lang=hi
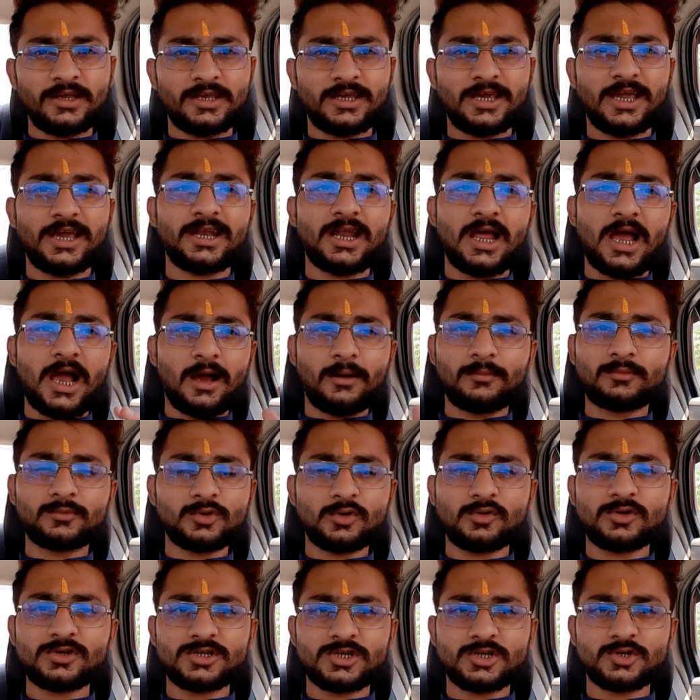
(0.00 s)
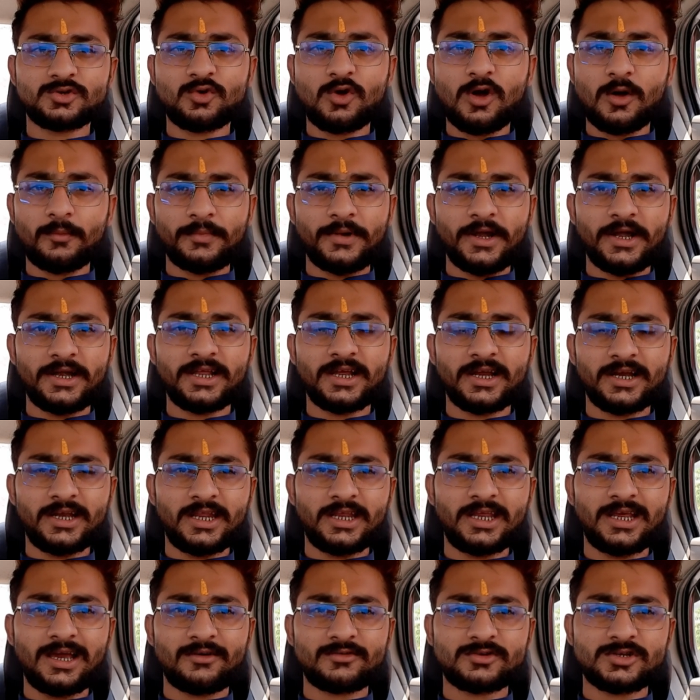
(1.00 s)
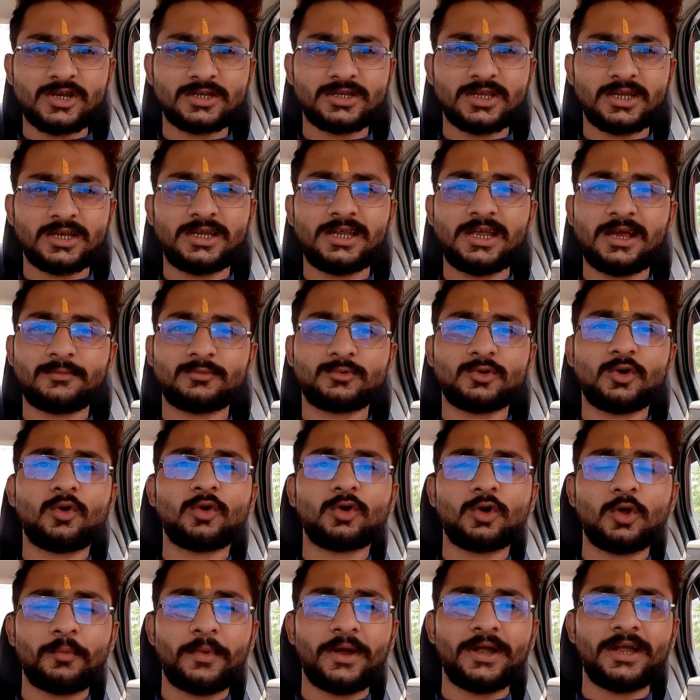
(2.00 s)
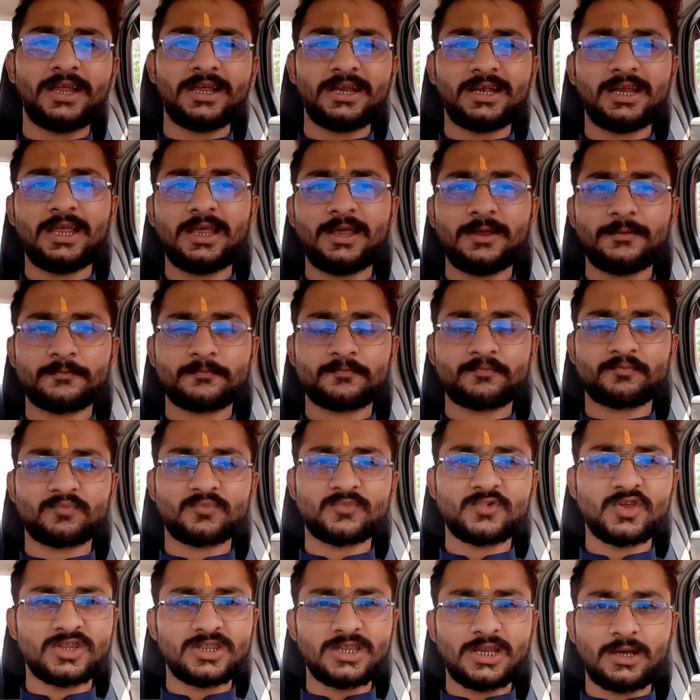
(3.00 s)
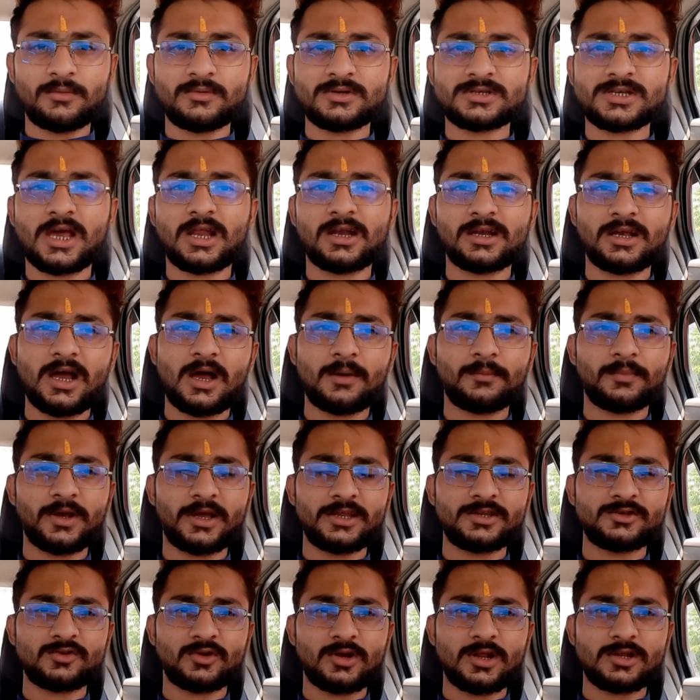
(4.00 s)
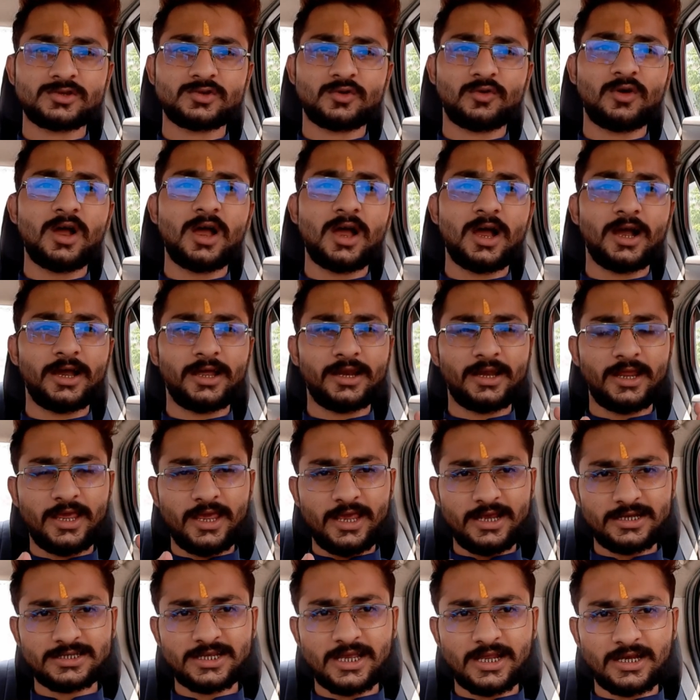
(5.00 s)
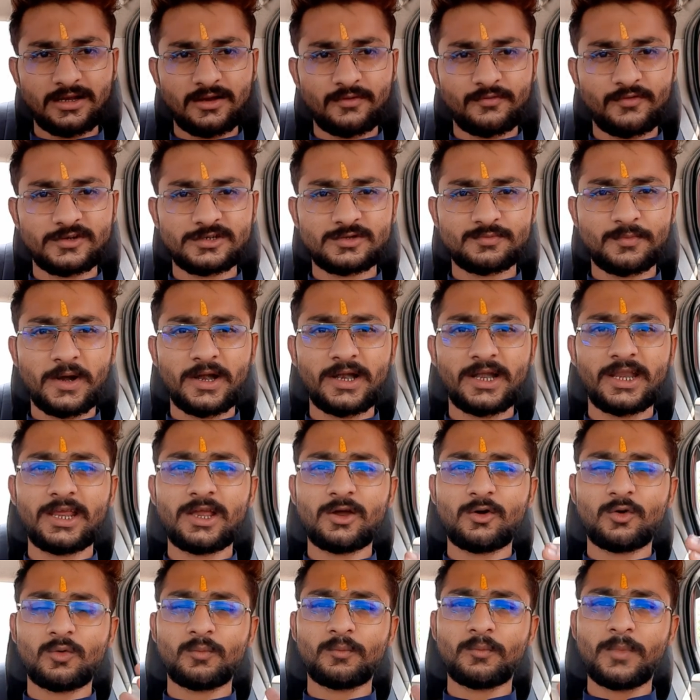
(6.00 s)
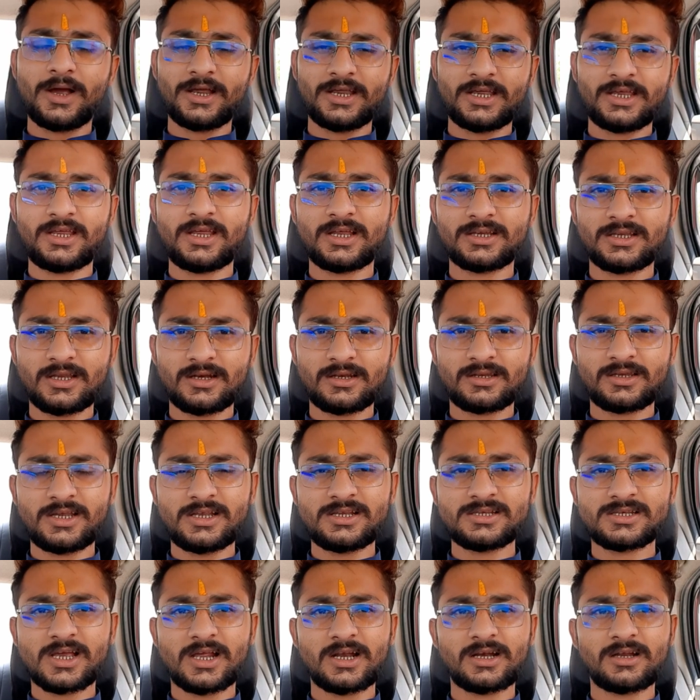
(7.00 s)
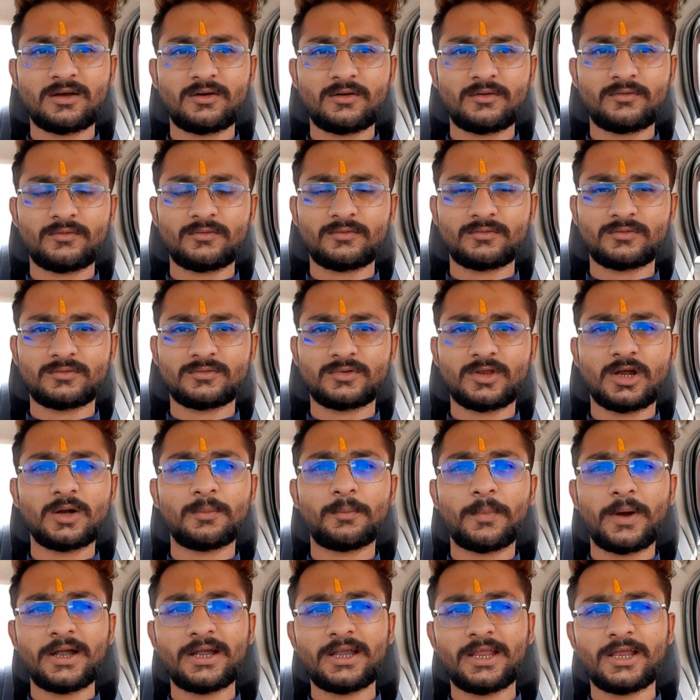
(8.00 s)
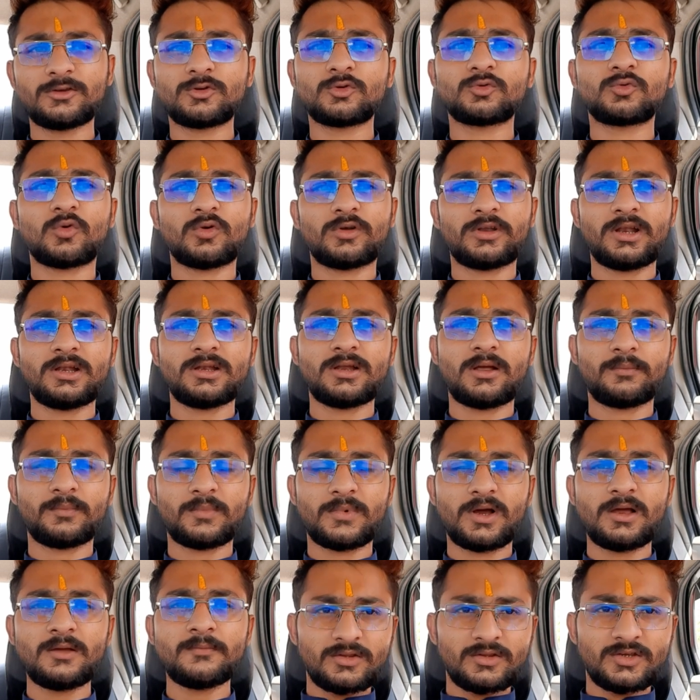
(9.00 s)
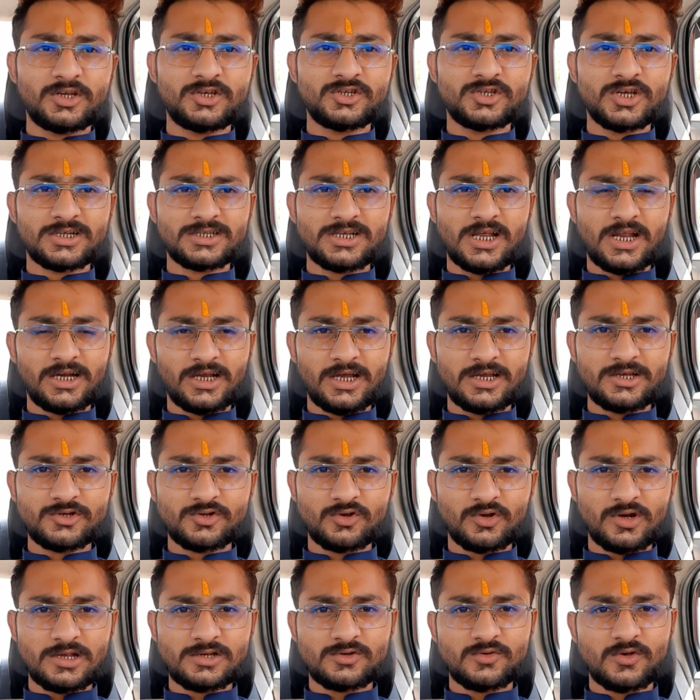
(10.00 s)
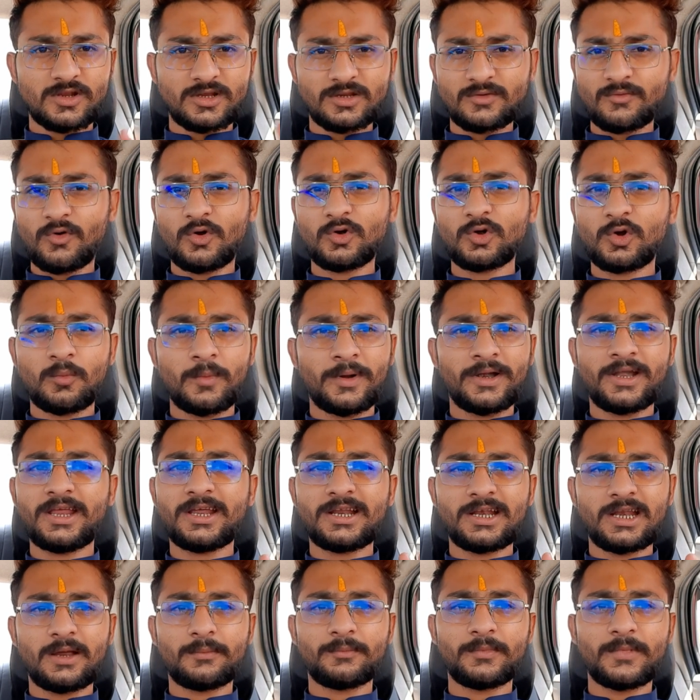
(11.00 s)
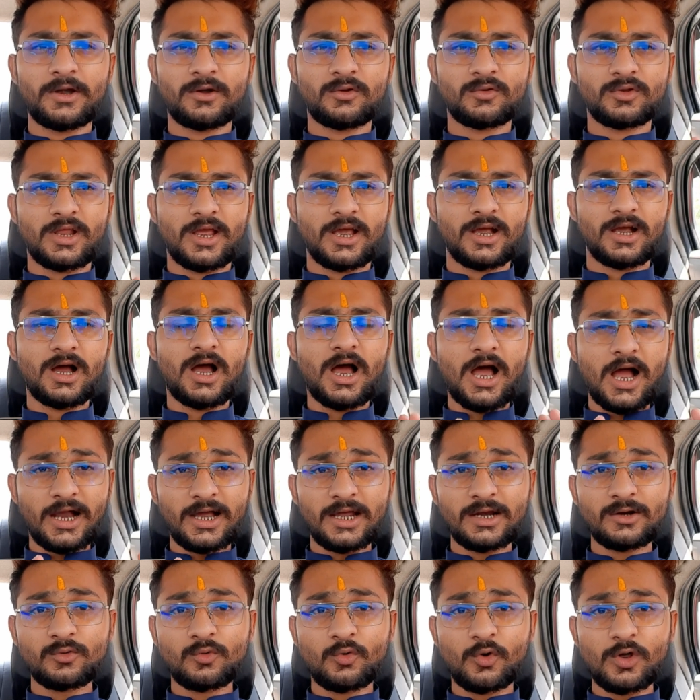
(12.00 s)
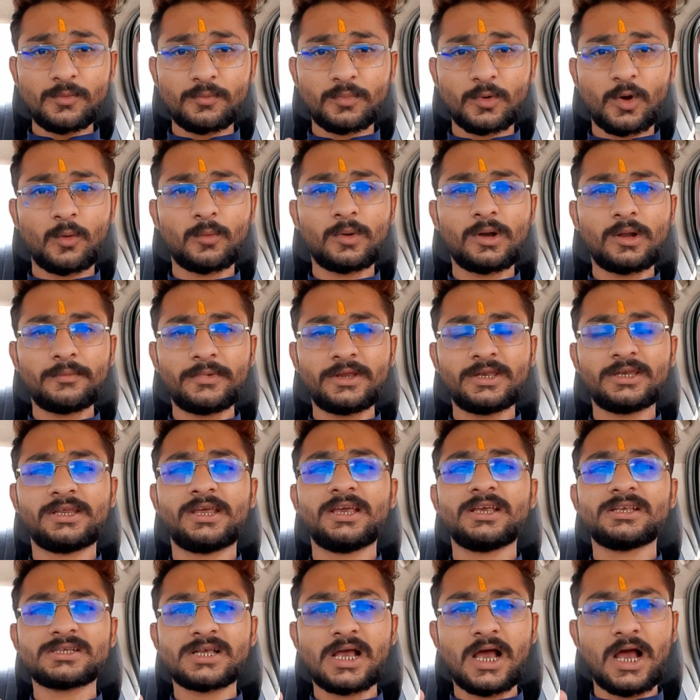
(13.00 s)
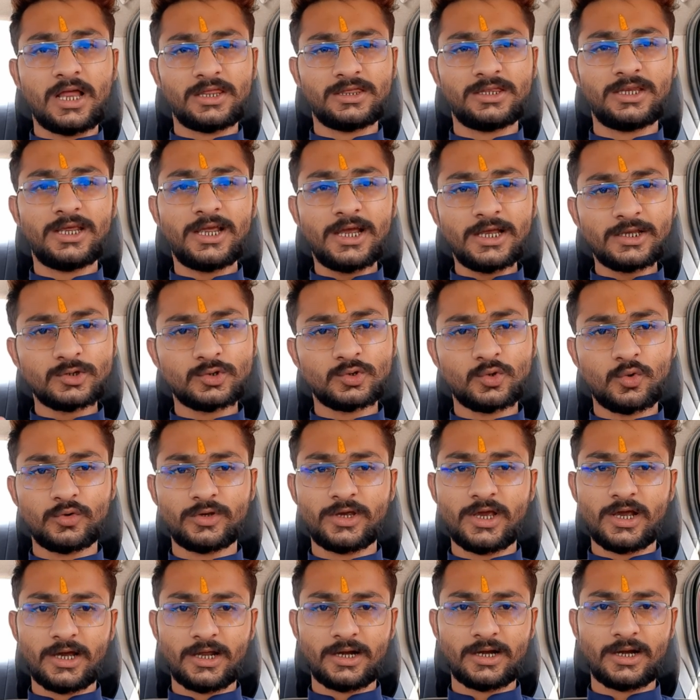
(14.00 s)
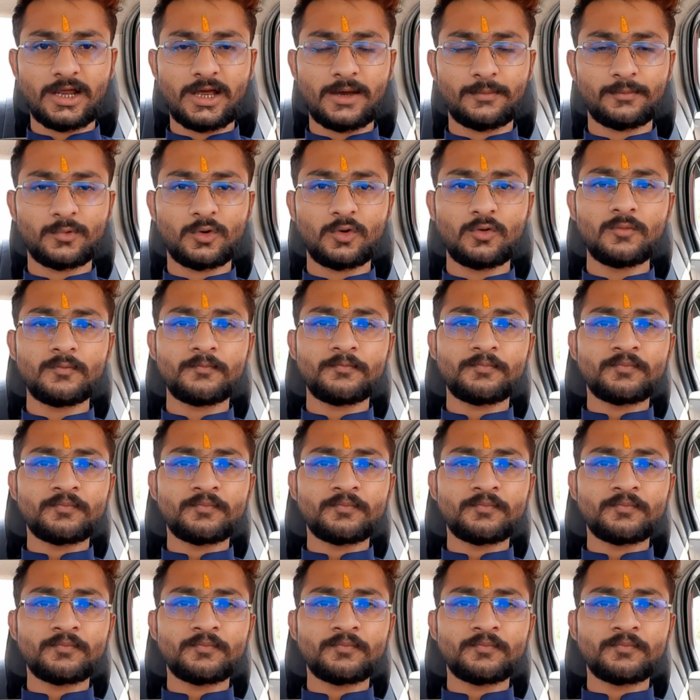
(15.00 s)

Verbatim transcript: खैर अब तो इस चीज़ को अपडेट करने की आवश्यकता नहीं है अब तो ऑटोमेटिकली जितने भी साल का आपका इंश्योरेंस होगा अगर एक साल का फर्स्ट पार्टी है और बाकी अदर तीन साल का थर्ड पार्टी है तो टोटल आपका तीन चार साल का इंश्योरेंस हो जाता है तो वो ऑटोमेटिकली अपडेट हो जाएगा अगर कोई प्रॉब्लम इन केस आती है तो क्या करना है आपको